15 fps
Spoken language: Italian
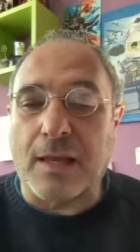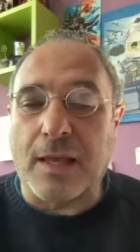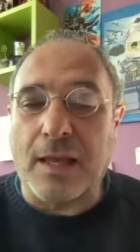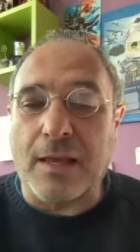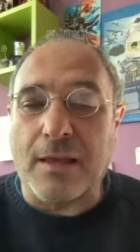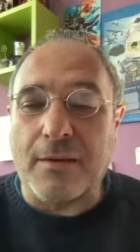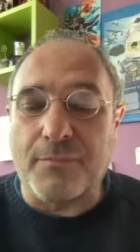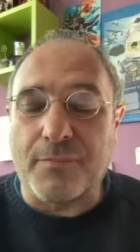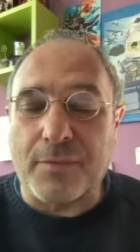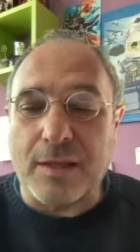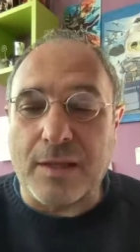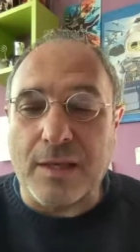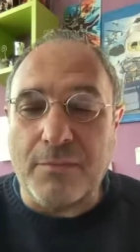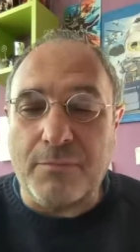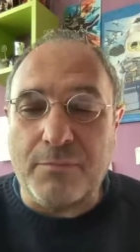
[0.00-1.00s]
E
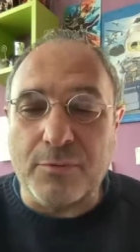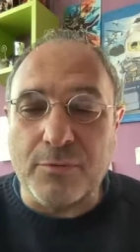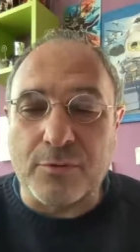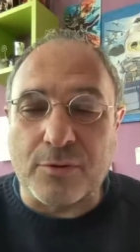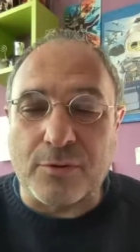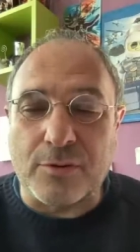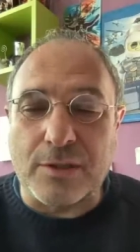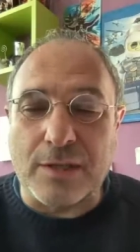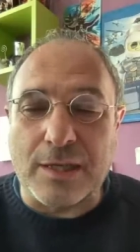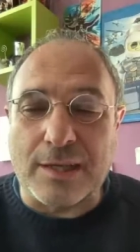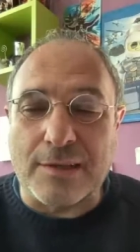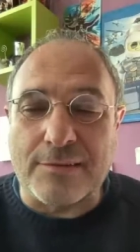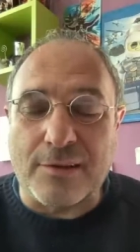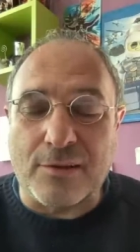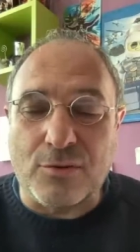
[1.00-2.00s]
il punto è
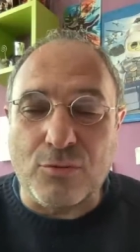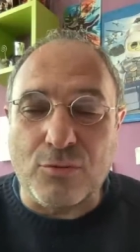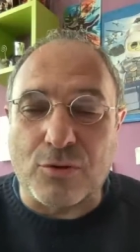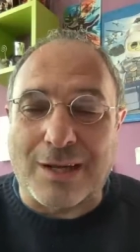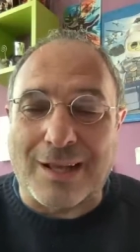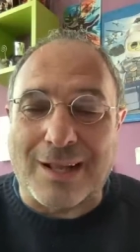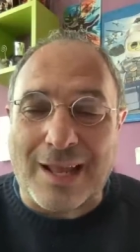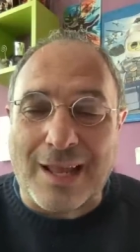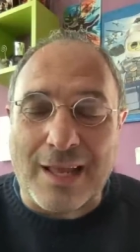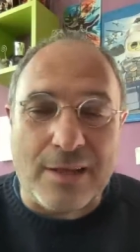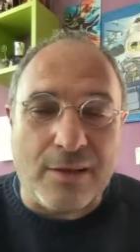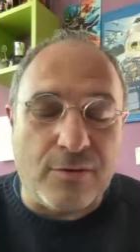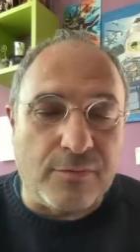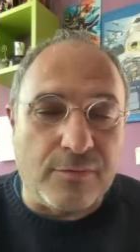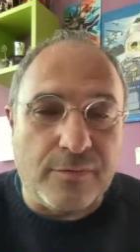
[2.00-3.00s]
che se tu
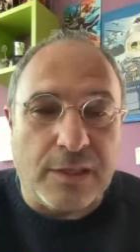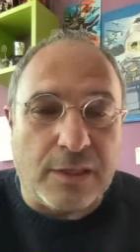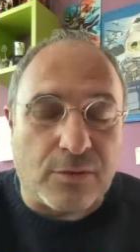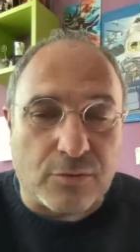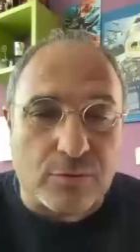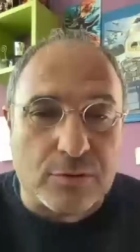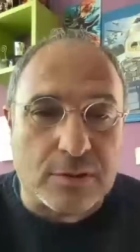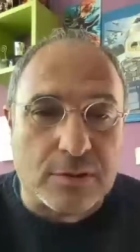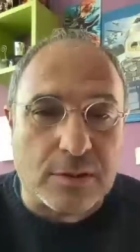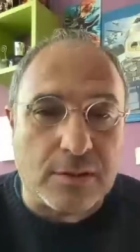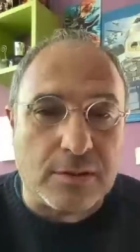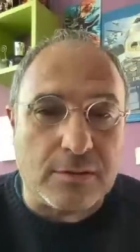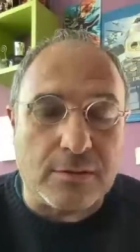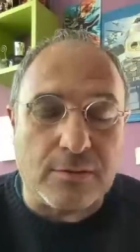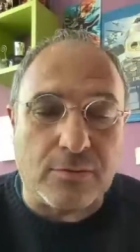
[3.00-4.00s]
crei un virus,
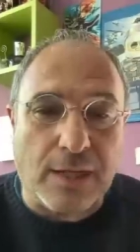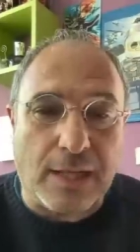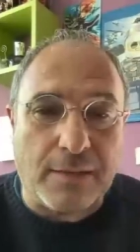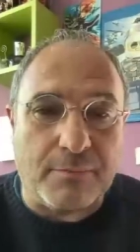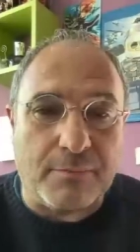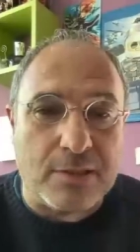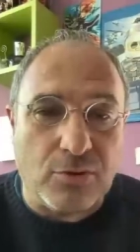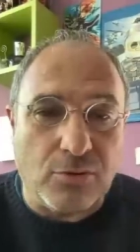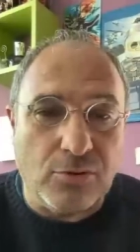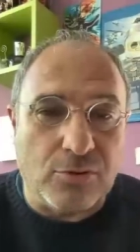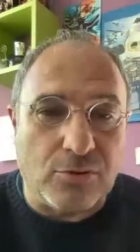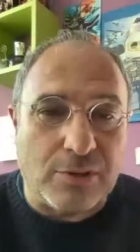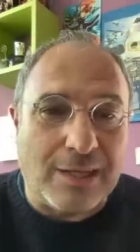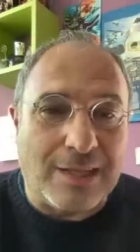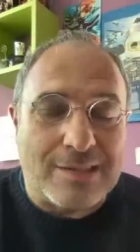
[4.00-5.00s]
non hai
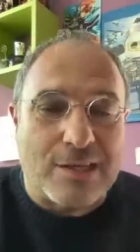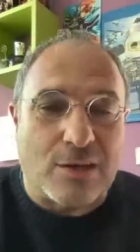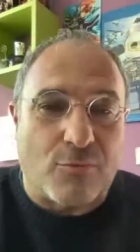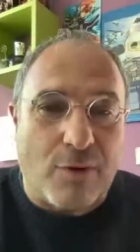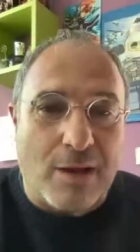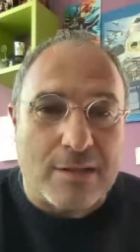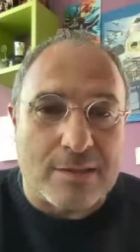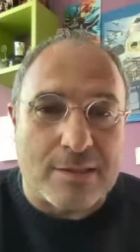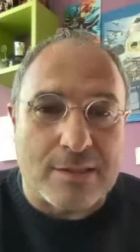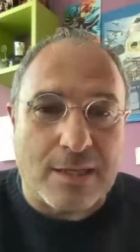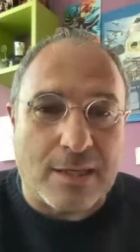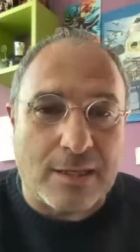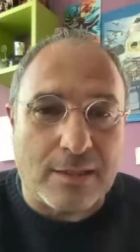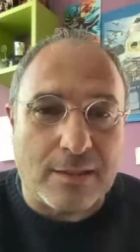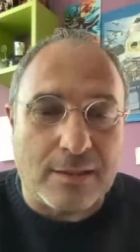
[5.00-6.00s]
bisogno della
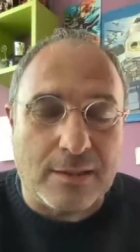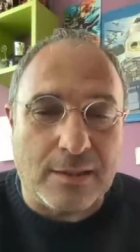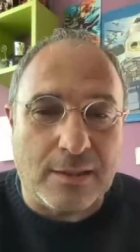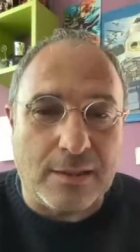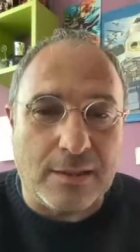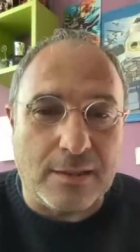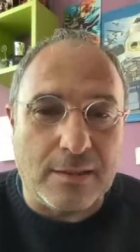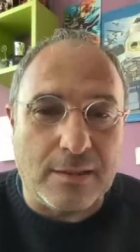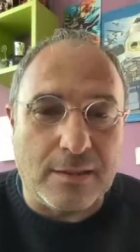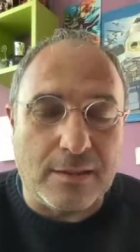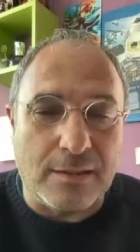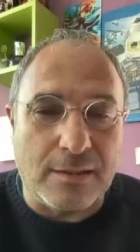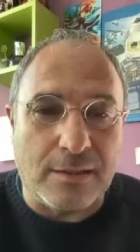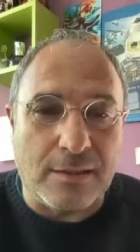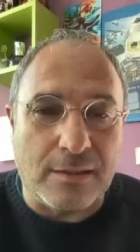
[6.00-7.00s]
sequenza di,
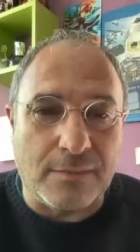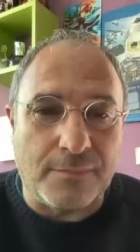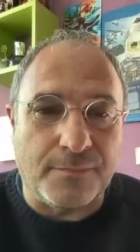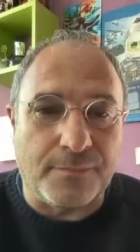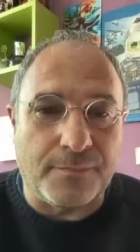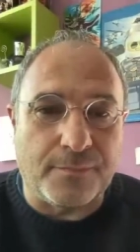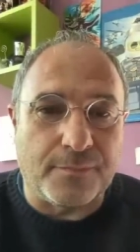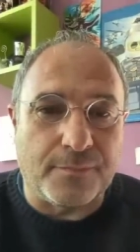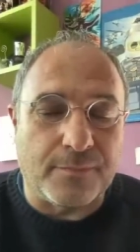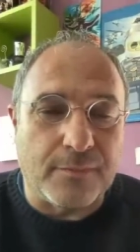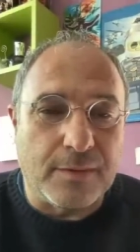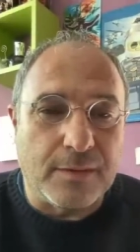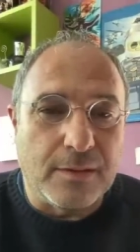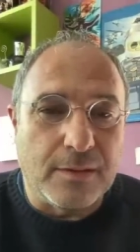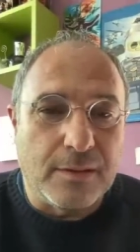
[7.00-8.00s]
ehm,
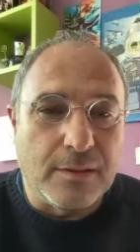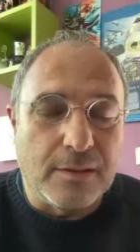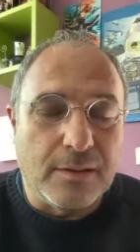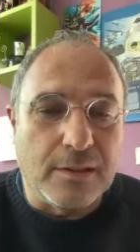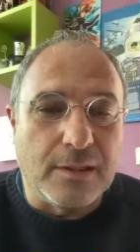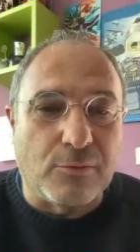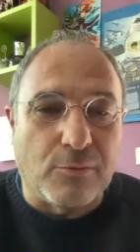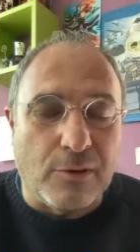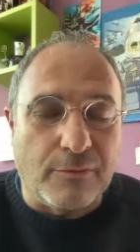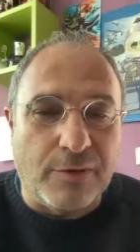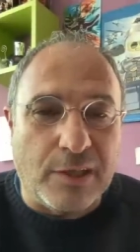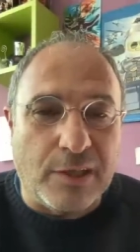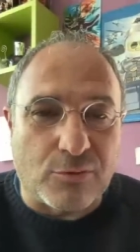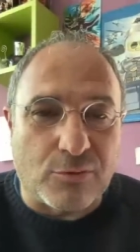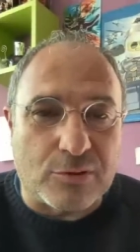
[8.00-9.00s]
di quel
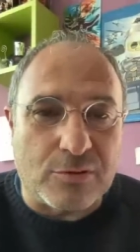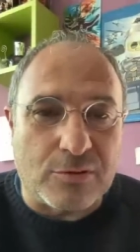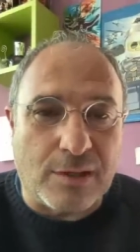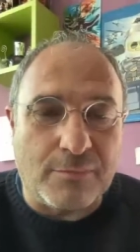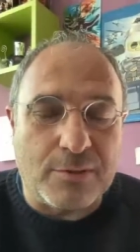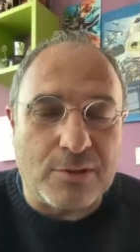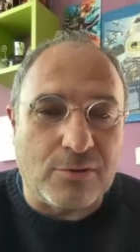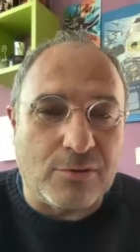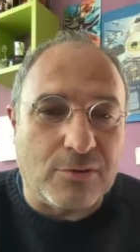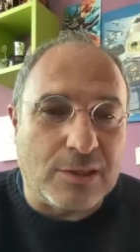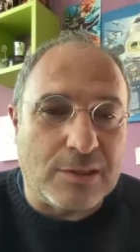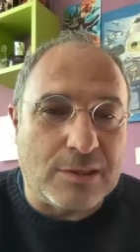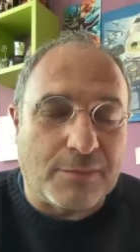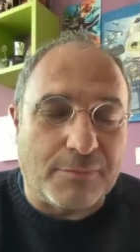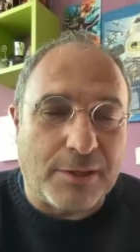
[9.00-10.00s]
virus, non hai bisogno
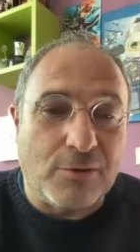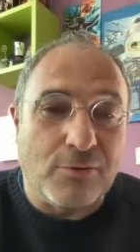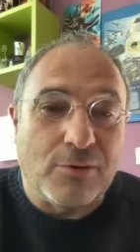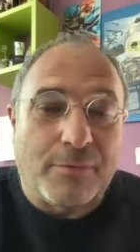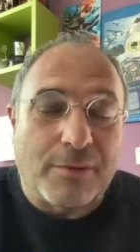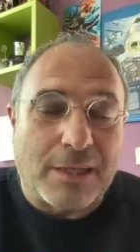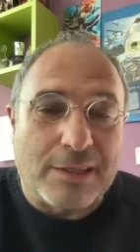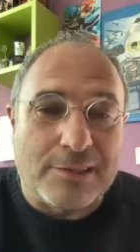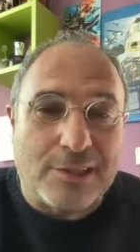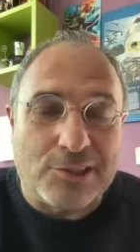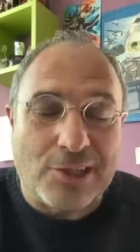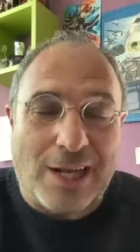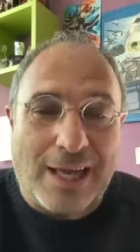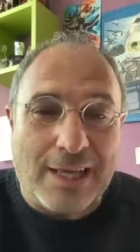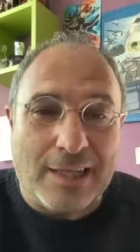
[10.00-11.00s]
di sapere nulla perché già
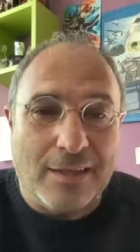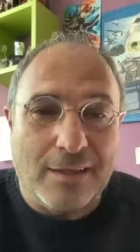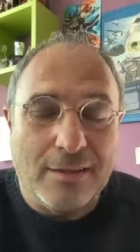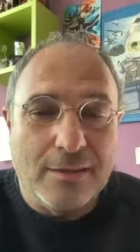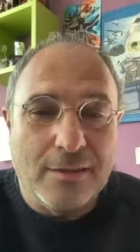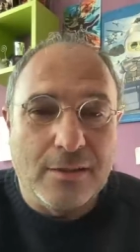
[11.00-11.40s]
ce l'hai.